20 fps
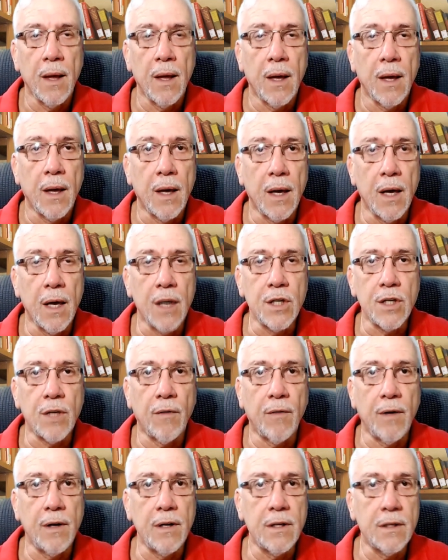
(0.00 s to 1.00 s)
ele já
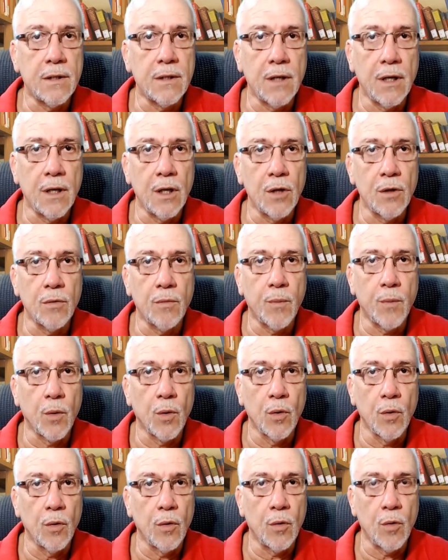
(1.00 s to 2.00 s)
vai dizendo para
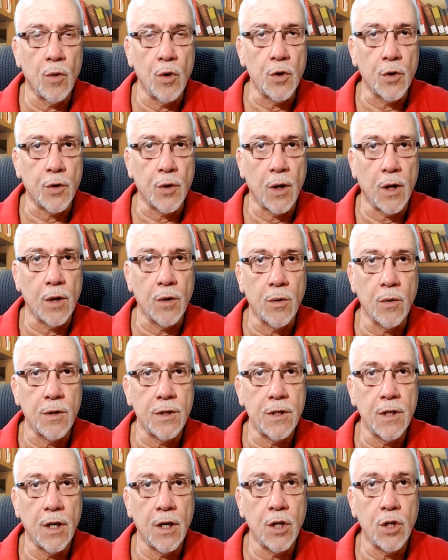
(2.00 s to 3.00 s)
o controlador o
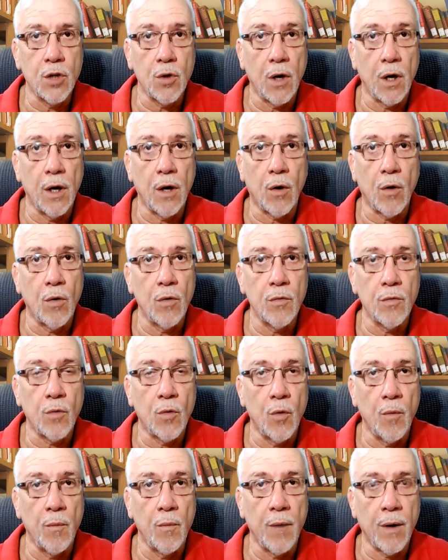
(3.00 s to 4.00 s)
seguinte: olha,
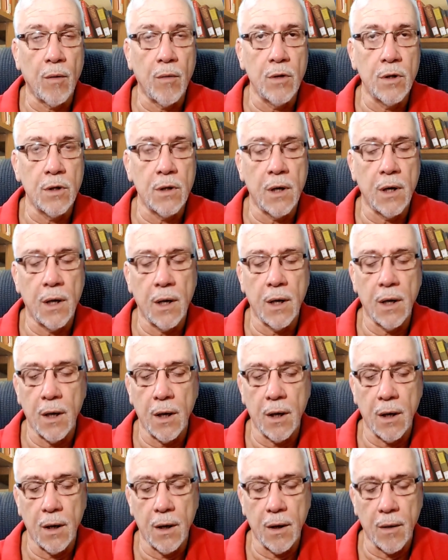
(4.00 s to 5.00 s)

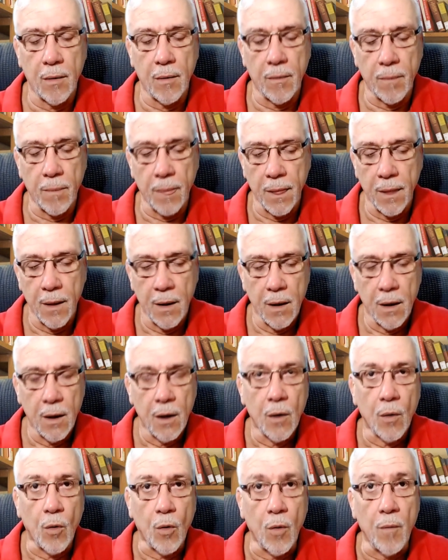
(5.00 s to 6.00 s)
é,
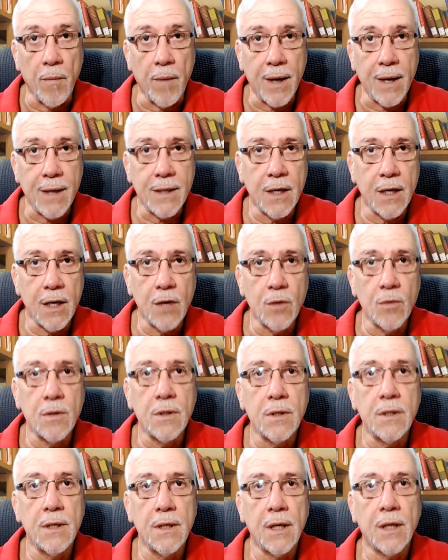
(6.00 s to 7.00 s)
começa é, a
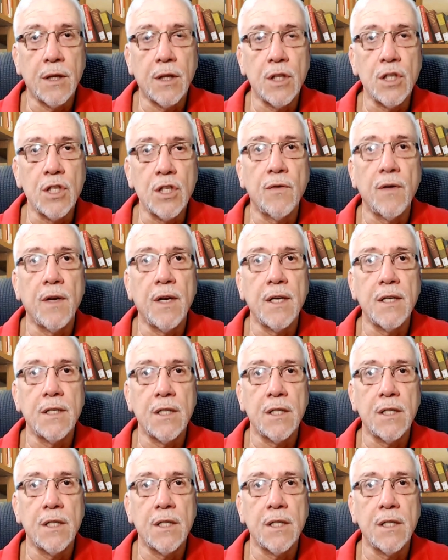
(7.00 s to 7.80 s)
reduzir a transferência de